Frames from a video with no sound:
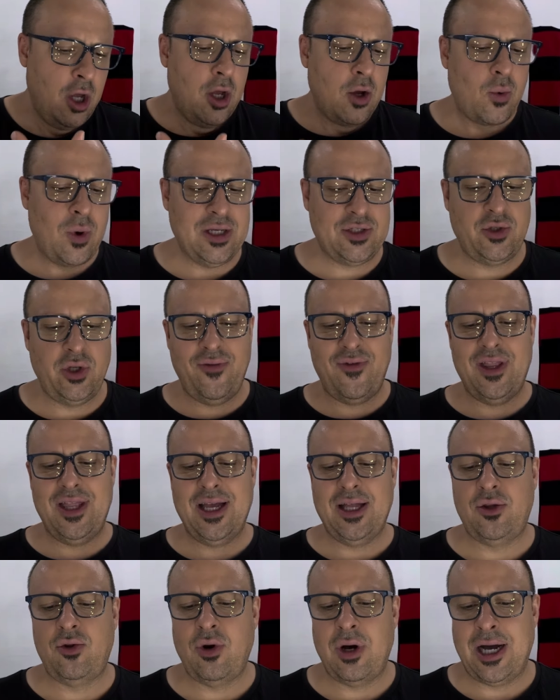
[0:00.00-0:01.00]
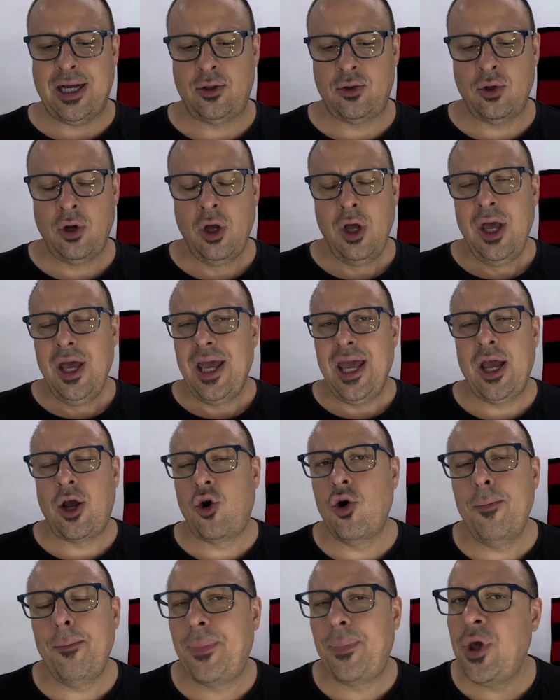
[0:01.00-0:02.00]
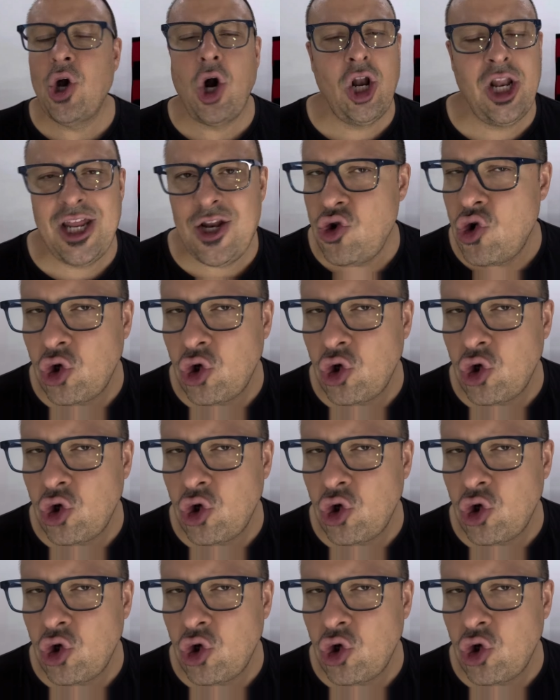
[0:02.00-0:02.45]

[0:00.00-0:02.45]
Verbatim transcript: questo gli va dato atto e con Pioli